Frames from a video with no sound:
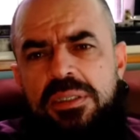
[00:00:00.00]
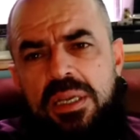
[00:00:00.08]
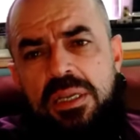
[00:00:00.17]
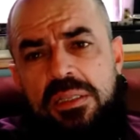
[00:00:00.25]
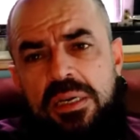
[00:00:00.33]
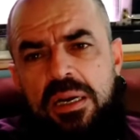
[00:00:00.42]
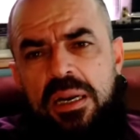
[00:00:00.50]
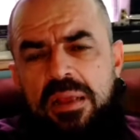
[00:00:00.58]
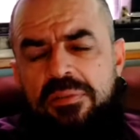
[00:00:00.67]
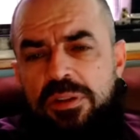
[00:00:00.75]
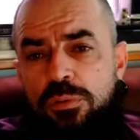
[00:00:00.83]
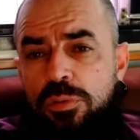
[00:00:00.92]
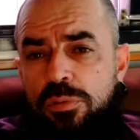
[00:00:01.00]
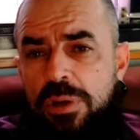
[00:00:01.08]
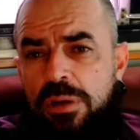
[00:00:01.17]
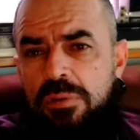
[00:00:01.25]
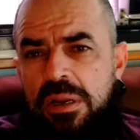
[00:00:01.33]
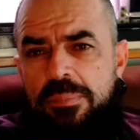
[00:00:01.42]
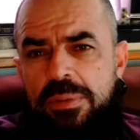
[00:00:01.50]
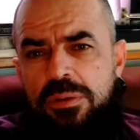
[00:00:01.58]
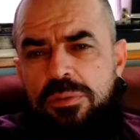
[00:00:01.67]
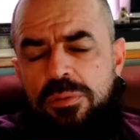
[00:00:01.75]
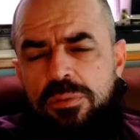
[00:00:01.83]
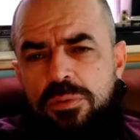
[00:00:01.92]
você entra lá, vê todo o
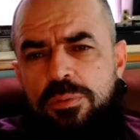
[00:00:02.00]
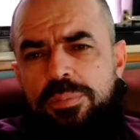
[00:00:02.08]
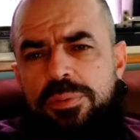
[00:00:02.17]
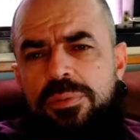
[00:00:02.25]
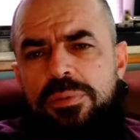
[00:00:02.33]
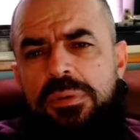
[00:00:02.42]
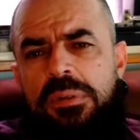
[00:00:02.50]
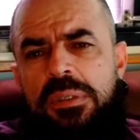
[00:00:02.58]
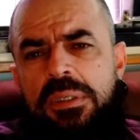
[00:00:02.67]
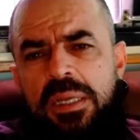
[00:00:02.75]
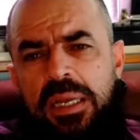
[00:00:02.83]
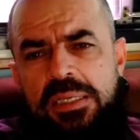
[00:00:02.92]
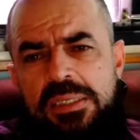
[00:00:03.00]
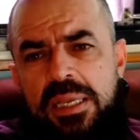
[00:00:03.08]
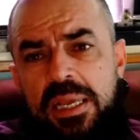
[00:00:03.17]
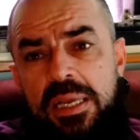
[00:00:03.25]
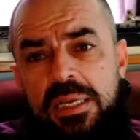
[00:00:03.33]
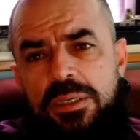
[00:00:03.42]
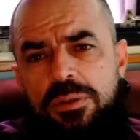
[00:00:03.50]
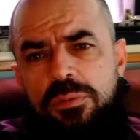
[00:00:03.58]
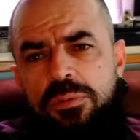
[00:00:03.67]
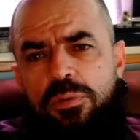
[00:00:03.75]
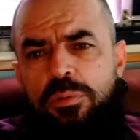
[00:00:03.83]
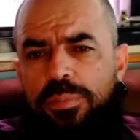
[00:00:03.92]
regulamento do grupo, as regras do
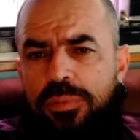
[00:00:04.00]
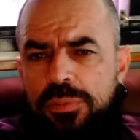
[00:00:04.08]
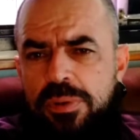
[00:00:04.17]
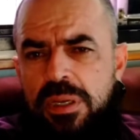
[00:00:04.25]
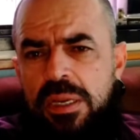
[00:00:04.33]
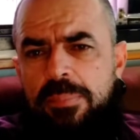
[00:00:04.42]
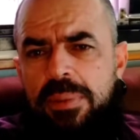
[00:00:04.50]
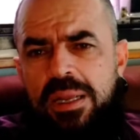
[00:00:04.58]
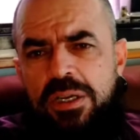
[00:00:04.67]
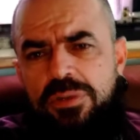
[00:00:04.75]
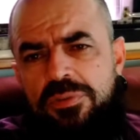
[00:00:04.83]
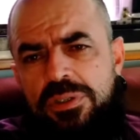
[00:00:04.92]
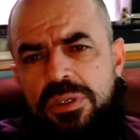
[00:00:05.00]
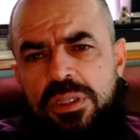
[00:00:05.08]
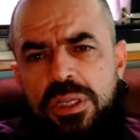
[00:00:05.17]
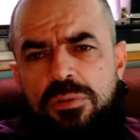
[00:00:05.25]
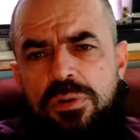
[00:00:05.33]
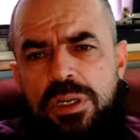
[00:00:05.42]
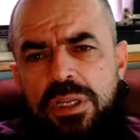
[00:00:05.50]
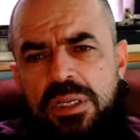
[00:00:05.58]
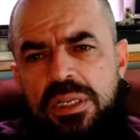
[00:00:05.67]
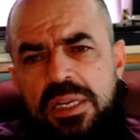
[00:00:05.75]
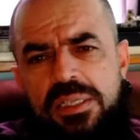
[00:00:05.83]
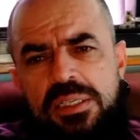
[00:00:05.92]
grupo e abaixo você tem um link
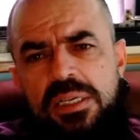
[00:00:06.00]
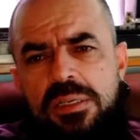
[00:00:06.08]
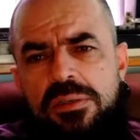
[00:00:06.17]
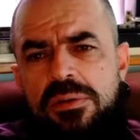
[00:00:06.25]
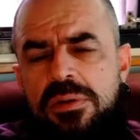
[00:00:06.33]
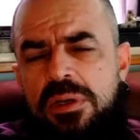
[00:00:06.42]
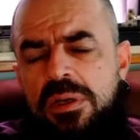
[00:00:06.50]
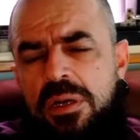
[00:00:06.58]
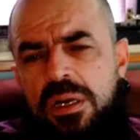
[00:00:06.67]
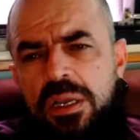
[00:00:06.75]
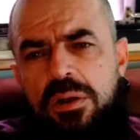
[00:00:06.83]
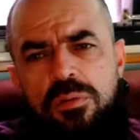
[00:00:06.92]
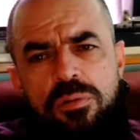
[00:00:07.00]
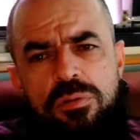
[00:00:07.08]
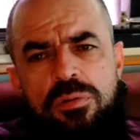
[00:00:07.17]
de acesso clicou,